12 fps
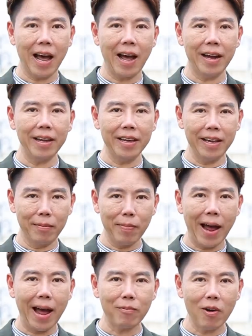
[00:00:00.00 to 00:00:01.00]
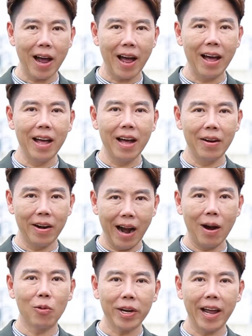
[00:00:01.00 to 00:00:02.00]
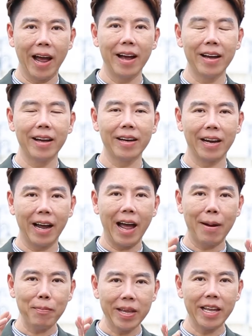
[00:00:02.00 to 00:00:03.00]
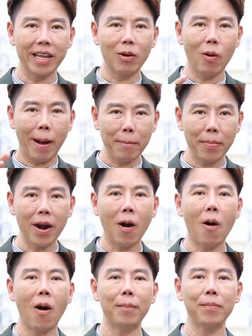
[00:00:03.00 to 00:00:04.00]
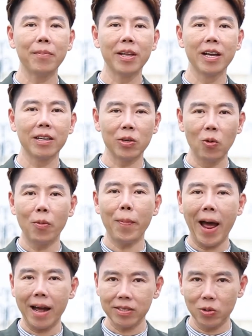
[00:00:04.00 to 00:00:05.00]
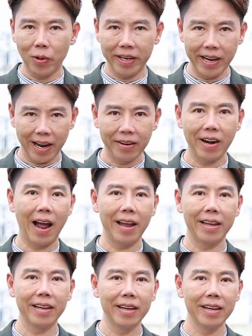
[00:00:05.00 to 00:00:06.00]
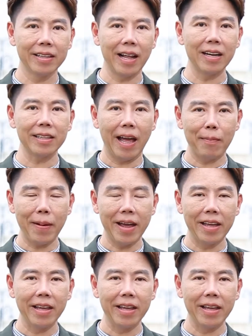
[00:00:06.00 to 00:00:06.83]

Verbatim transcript: สร้างให้เห็นภาพว่าเราเนี่ยนะครับมีความพร้อมทุกภาคส่วนอย่างไร ตั้งแต่ไป